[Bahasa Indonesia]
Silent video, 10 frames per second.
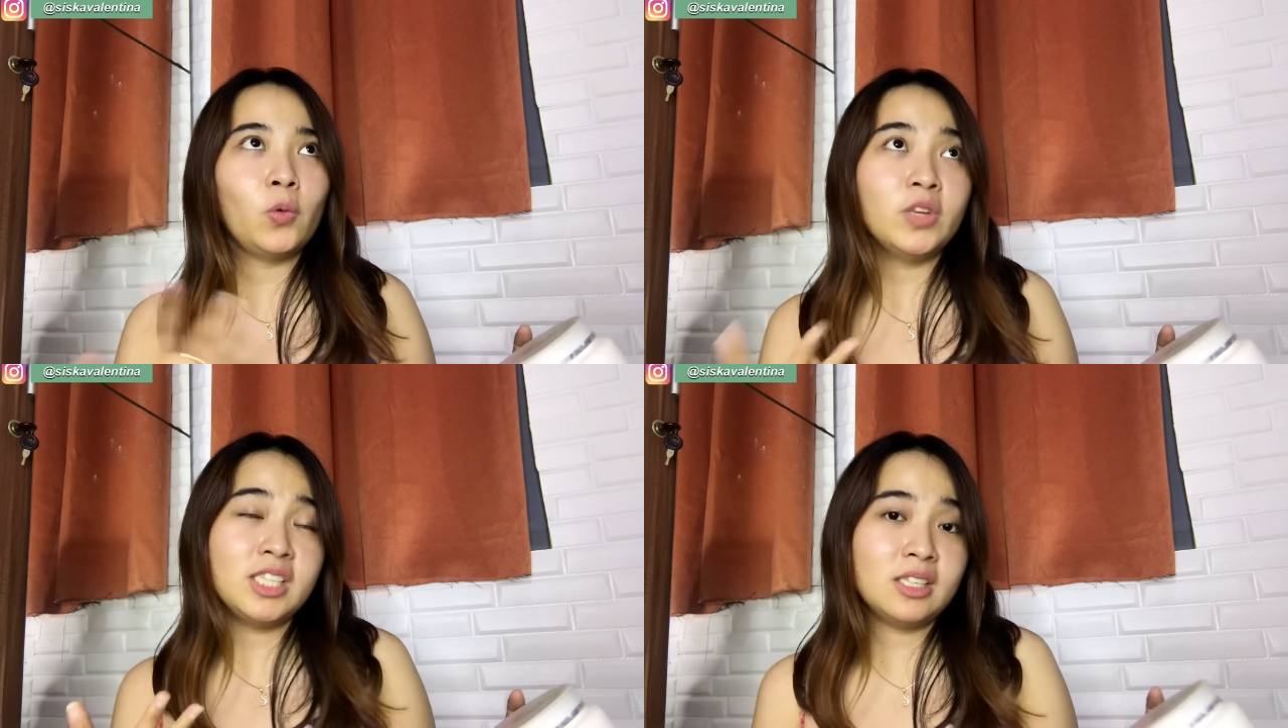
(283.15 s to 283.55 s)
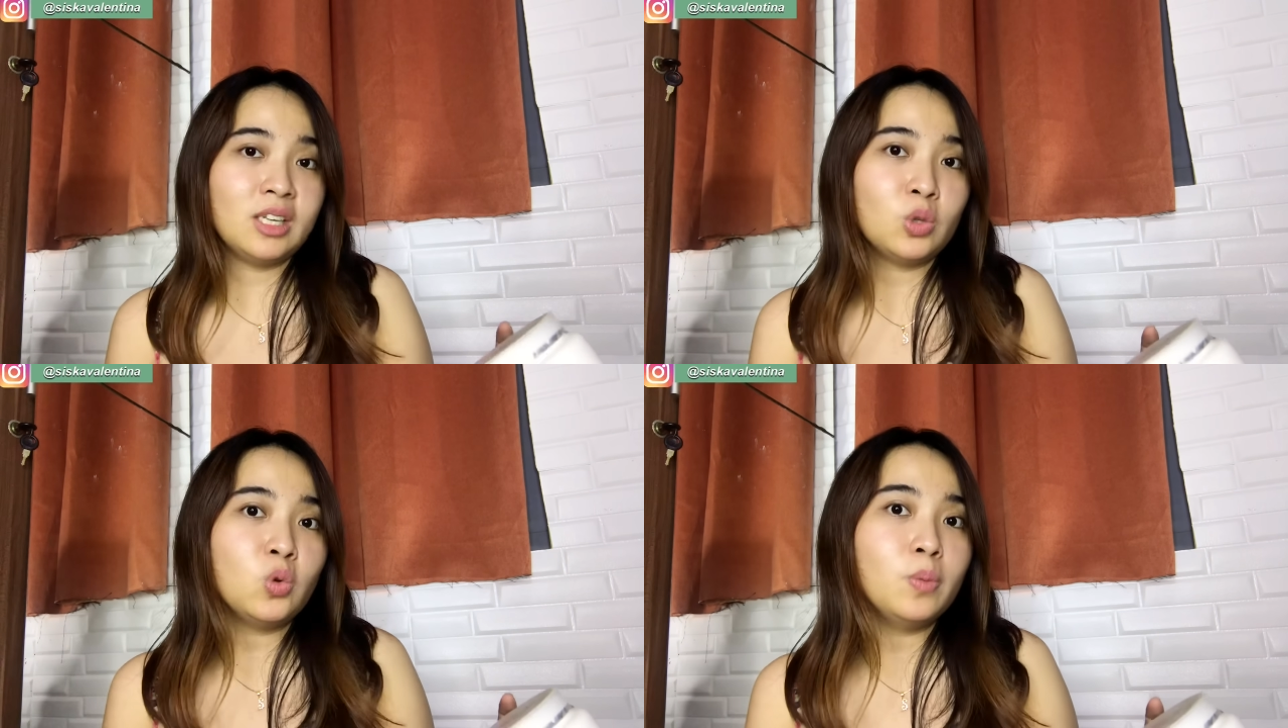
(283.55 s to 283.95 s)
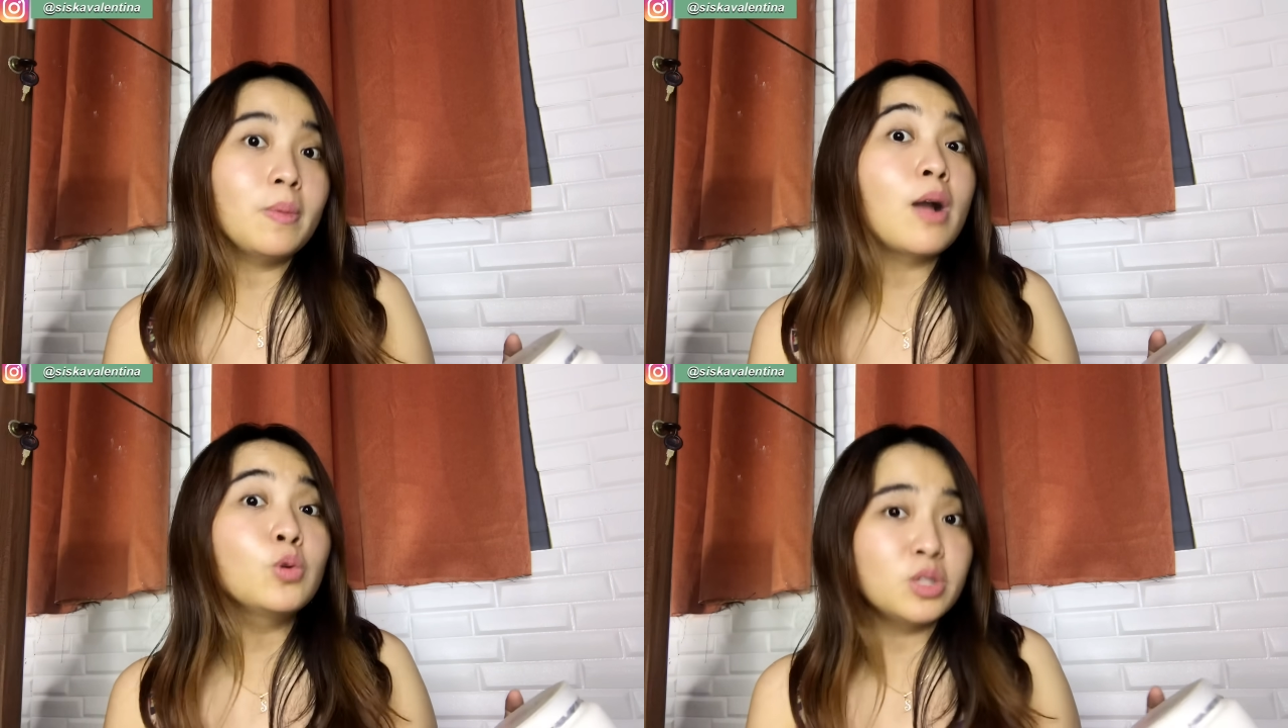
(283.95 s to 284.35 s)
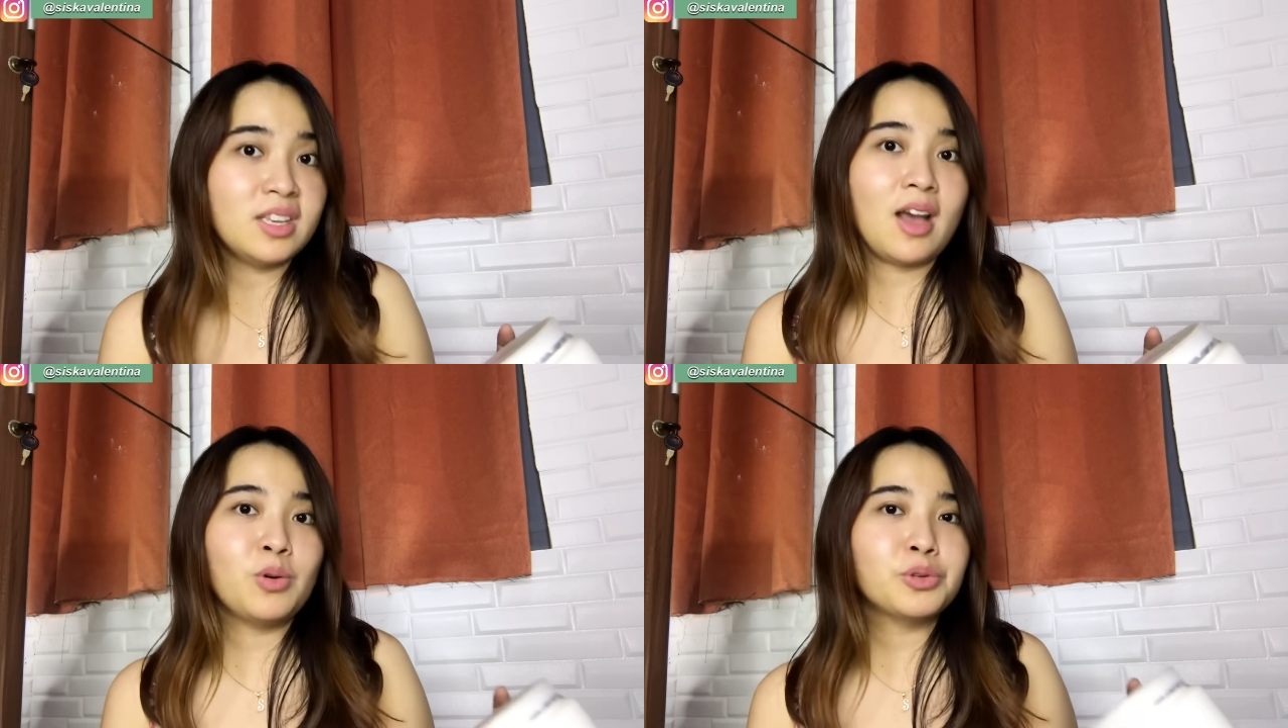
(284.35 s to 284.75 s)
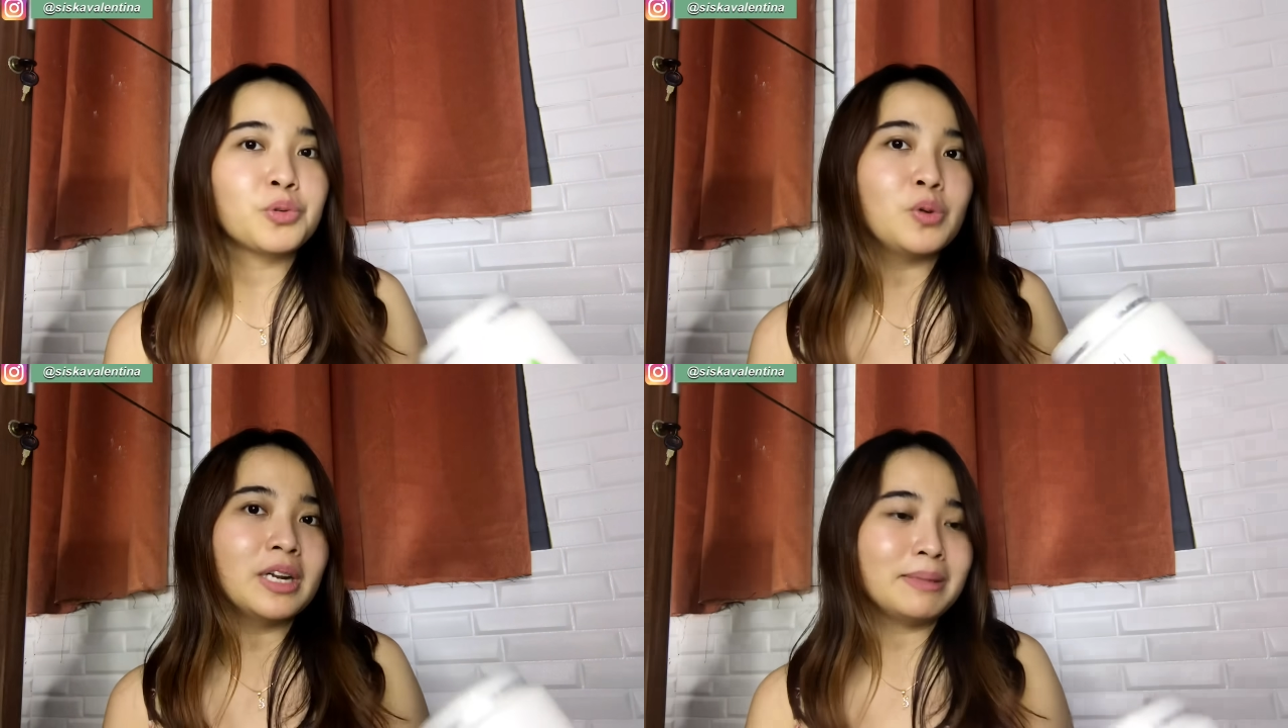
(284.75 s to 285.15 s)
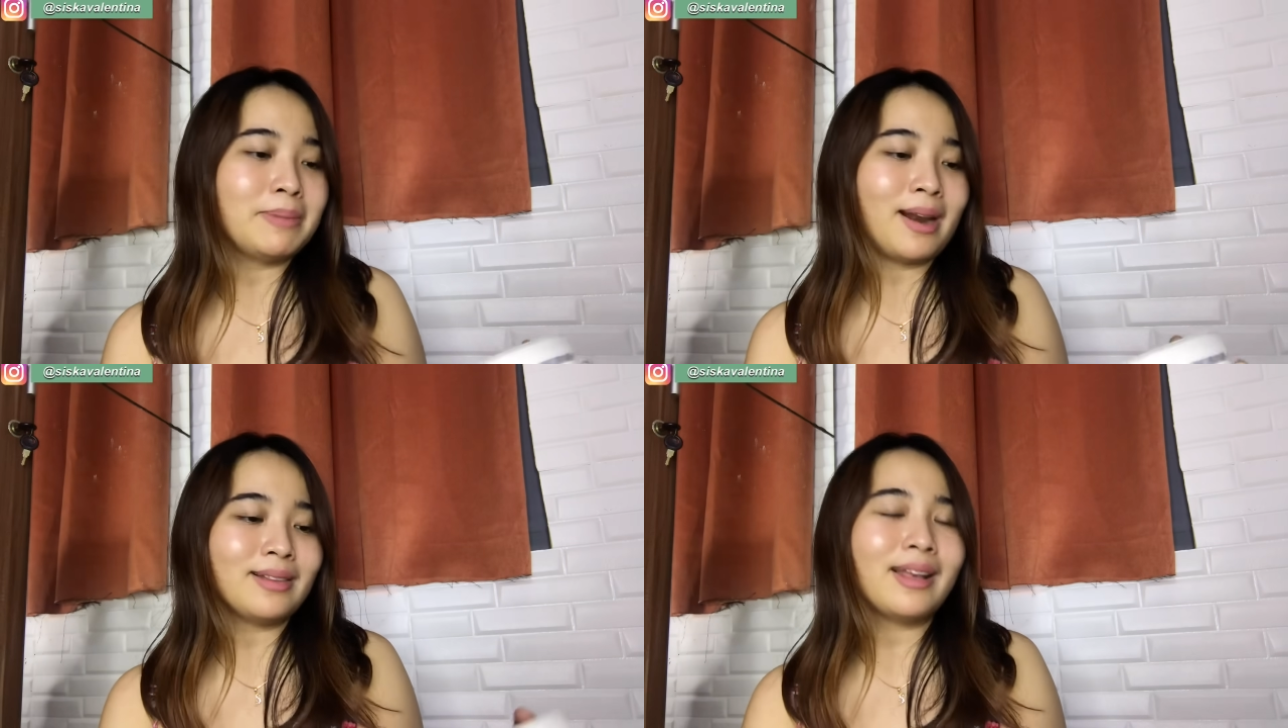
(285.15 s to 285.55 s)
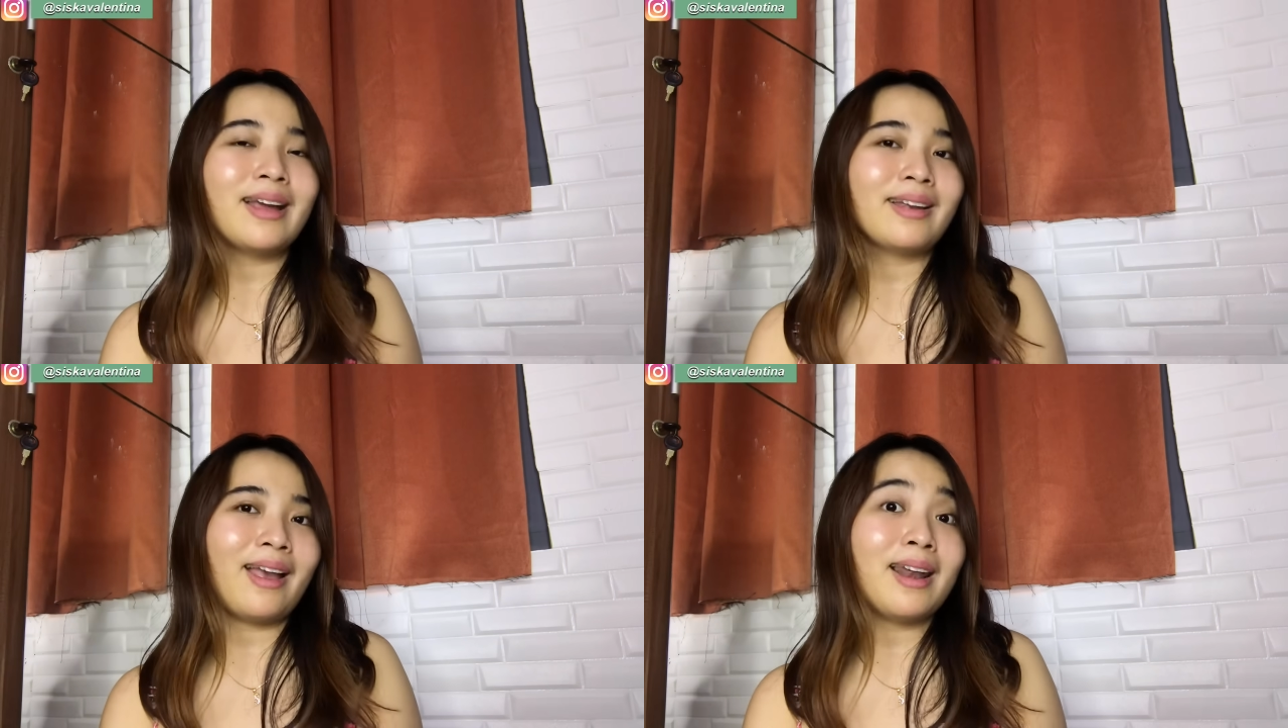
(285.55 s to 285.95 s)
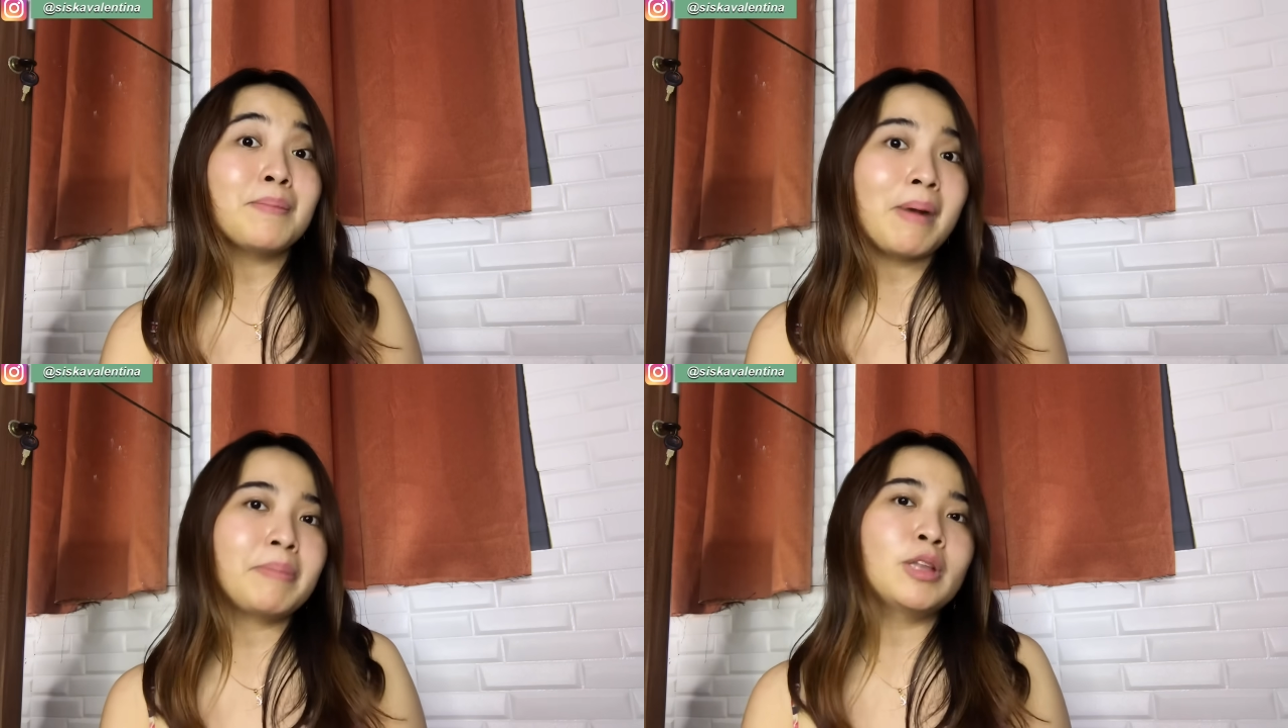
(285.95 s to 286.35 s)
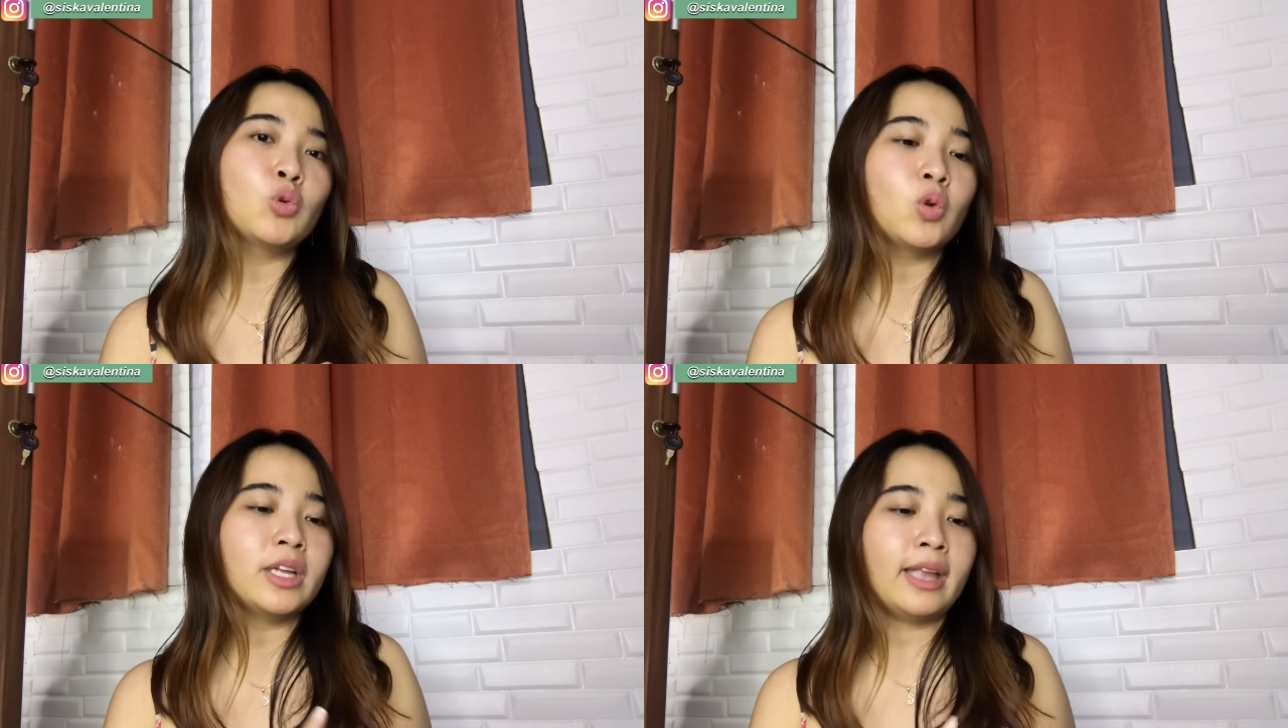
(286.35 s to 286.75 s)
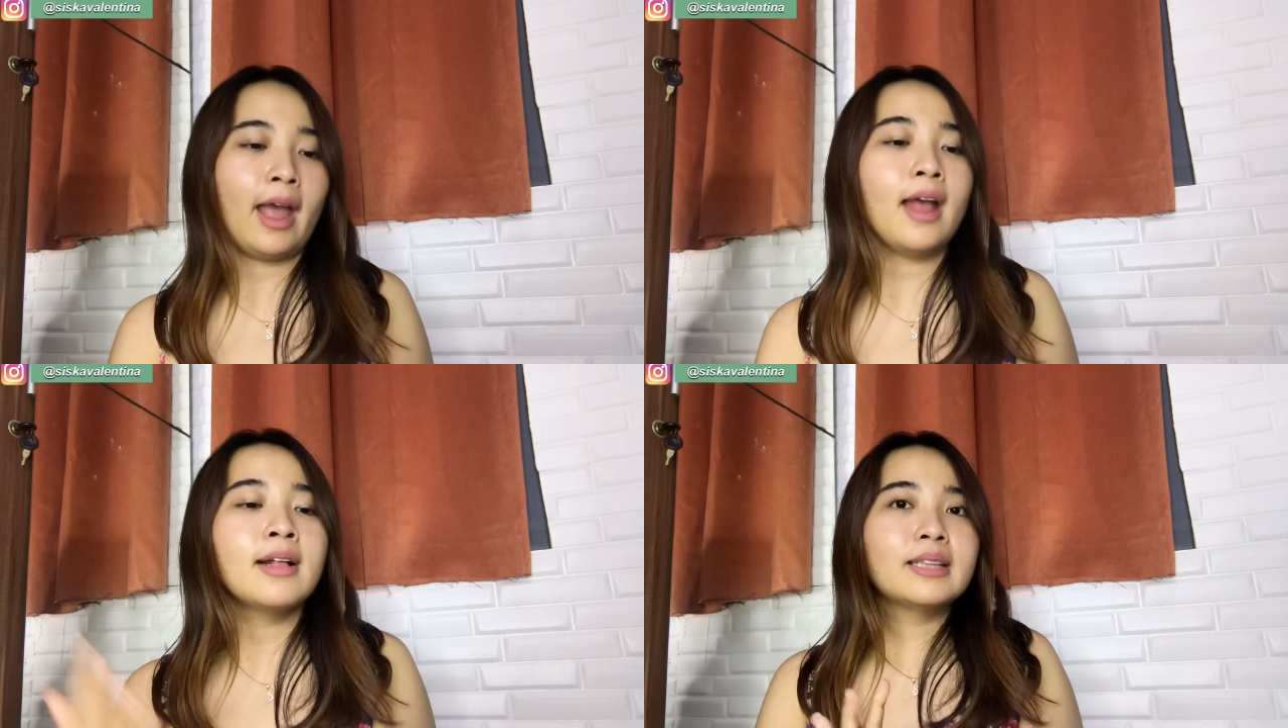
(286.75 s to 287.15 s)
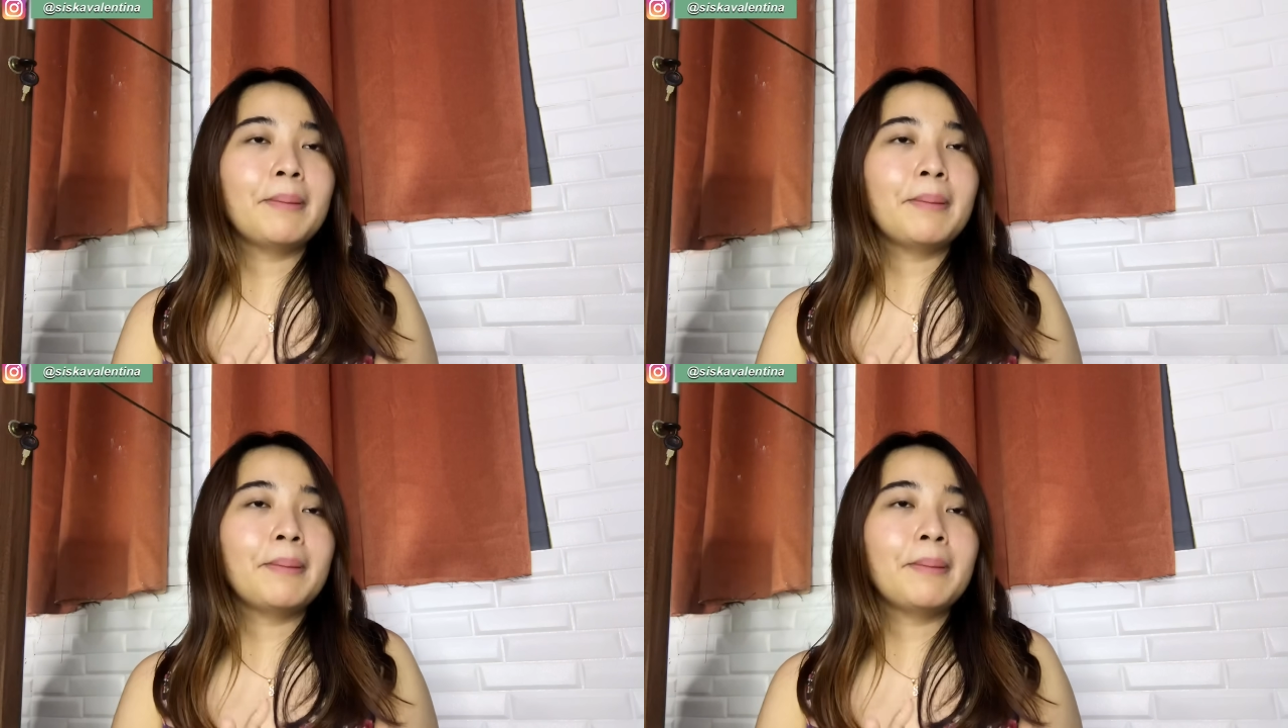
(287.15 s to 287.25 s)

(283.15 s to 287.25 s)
which is itu bagus ya untuk kulit berarti kan kayak lembab gitu kulitnya